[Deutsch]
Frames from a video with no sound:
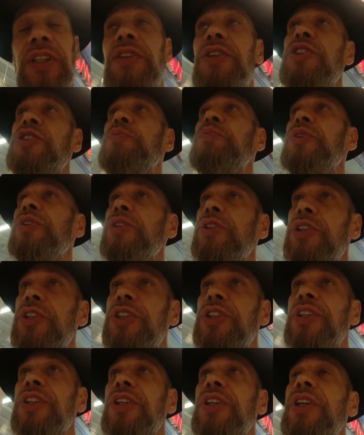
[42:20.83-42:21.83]

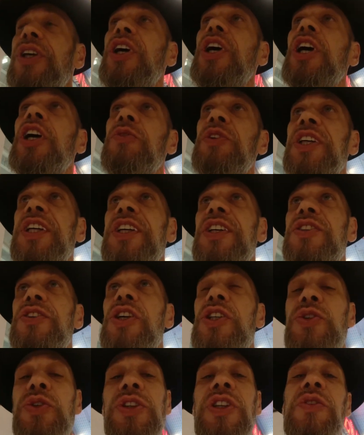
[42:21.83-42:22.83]
rausgebracht. Wie
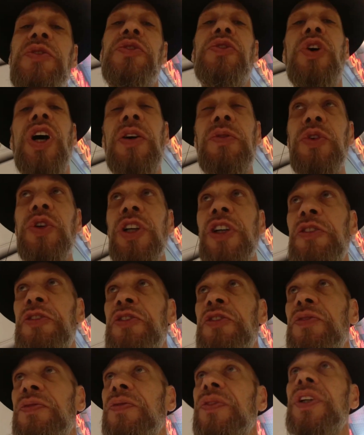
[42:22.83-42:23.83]
gesagt, zu den
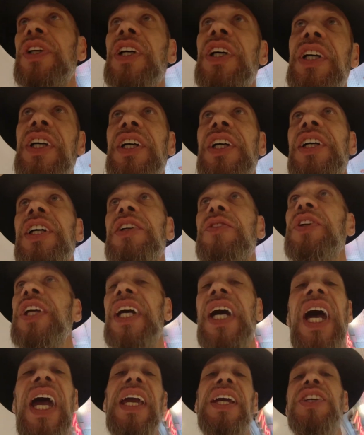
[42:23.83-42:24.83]
Vorwürfen,
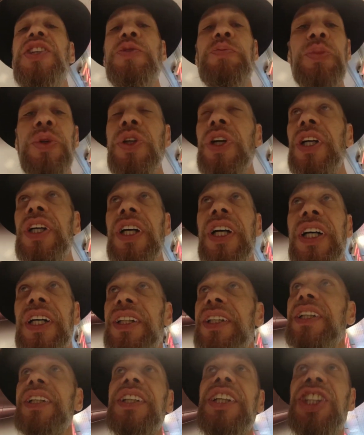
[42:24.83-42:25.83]
wie
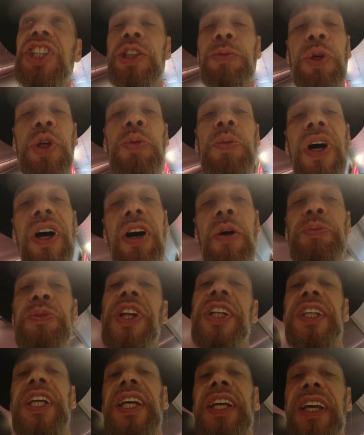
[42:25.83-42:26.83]
Reichsbürger ist schon mal überhaupt
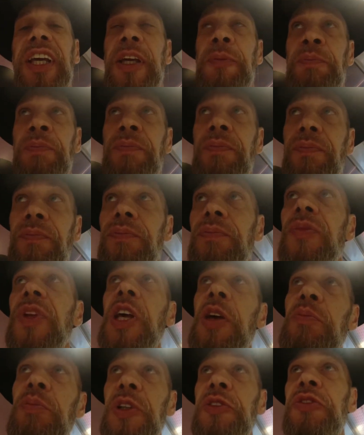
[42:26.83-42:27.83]
nicht gegeben.
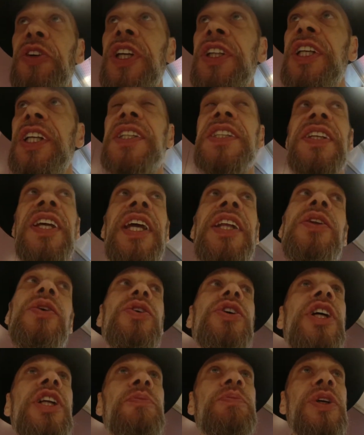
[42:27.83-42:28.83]
Man findet
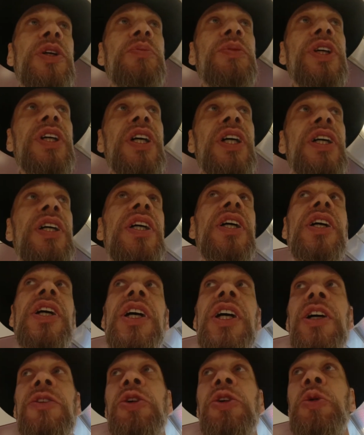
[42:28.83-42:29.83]
Sendungen bei mir,
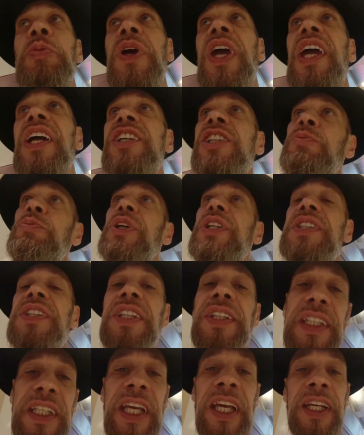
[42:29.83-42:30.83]
wo ich mir
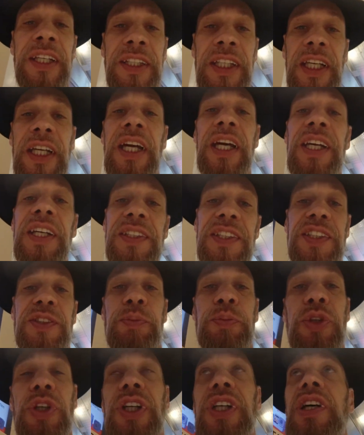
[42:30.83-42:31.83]
explizit gegen die
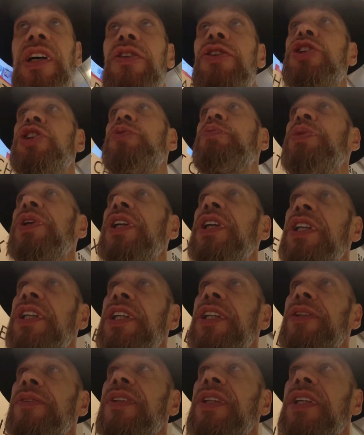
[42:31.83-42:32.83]
Reichsbürger ausspreche.